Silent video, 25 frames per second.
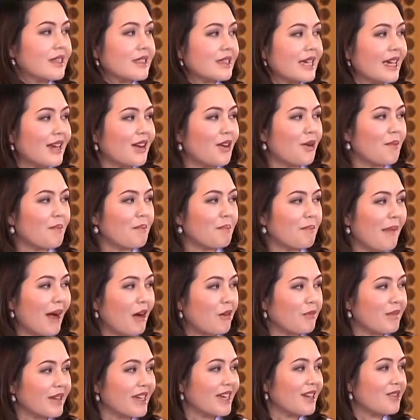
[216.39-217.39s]
ใช้ลมเป่า
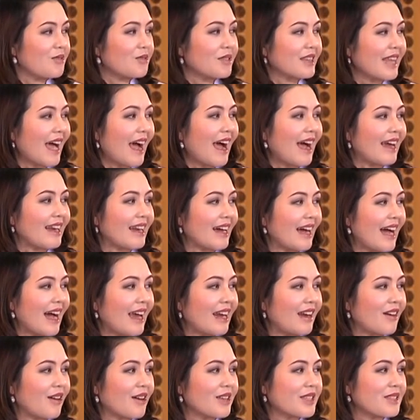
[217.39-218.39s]
ไปที่ลูกตานะ
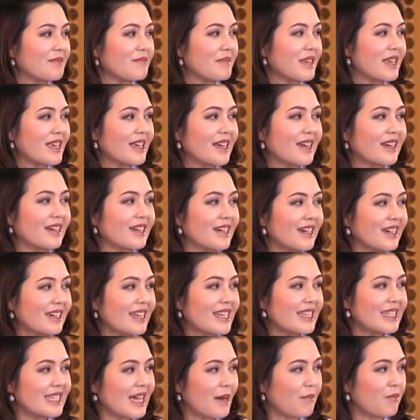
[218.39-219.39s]
คะะแล้วก็จะมีเครื่อง
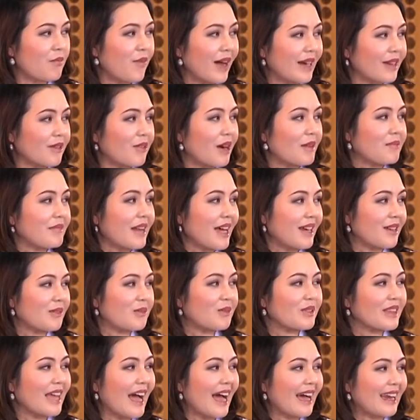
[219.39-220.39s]
ที่จับวัดความดันลู
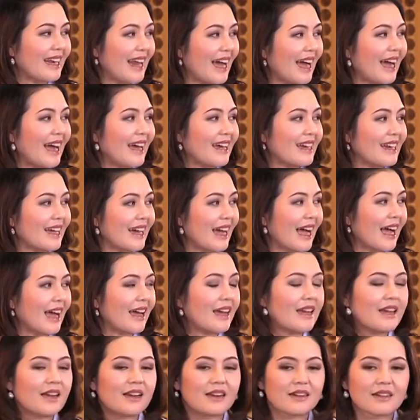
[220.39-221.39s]
กตาได้นะคะ
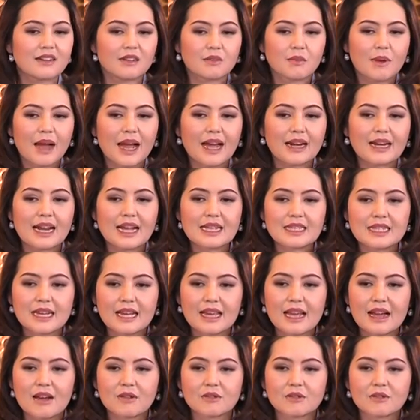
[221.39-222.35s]
หรือว่าถ้าจะให้เอา